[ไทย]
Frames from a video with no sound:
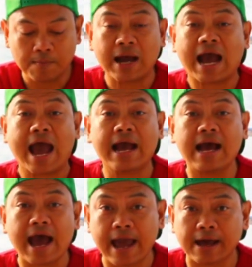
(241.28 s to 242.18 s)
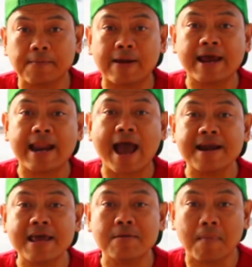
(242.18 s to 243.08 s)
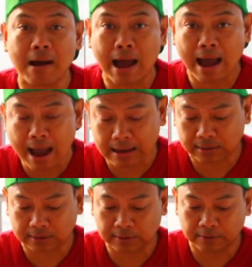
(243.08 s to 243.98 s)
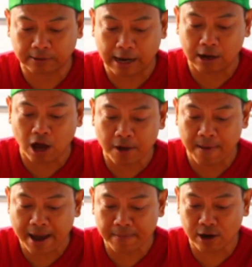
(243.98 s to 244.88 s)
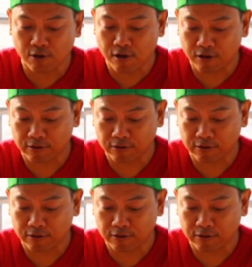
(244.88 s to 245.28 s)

มาขายไข่ครับรายได้ดีมาก อร่อยไหมไม่รู้